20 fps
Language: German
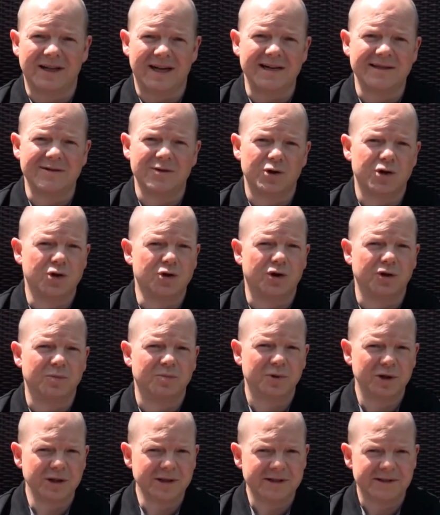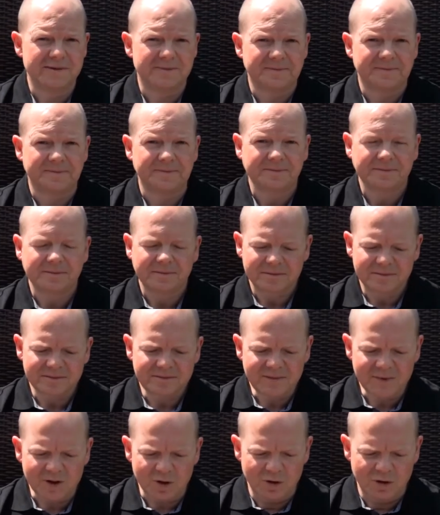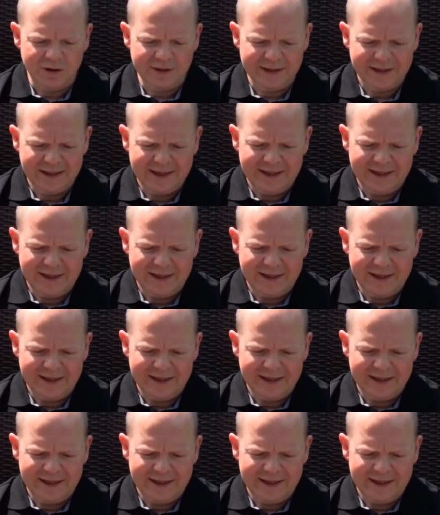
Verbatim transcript: also Short Puts. Und